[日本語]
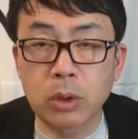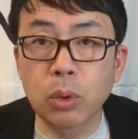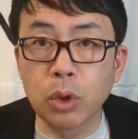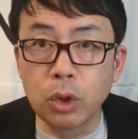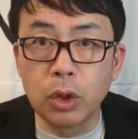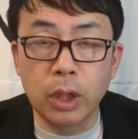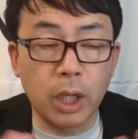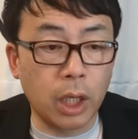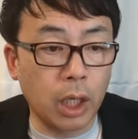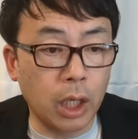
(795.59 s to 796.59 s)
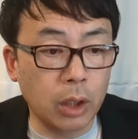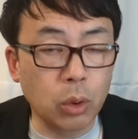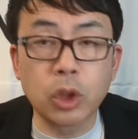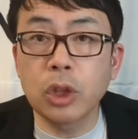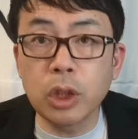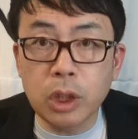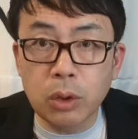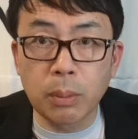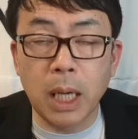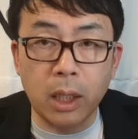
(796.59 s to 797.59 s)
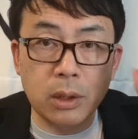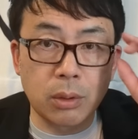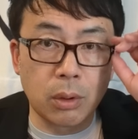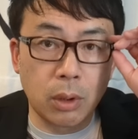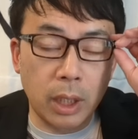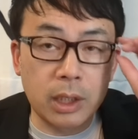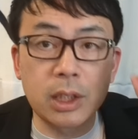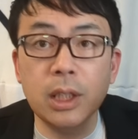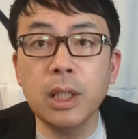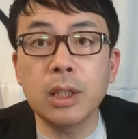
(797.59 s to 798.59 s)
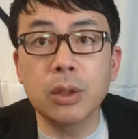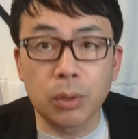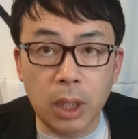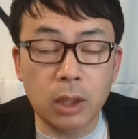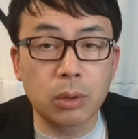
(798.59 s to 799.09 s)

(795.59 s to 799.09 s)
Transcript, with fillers: そういう、土地の、まあ、その、規制ですよね。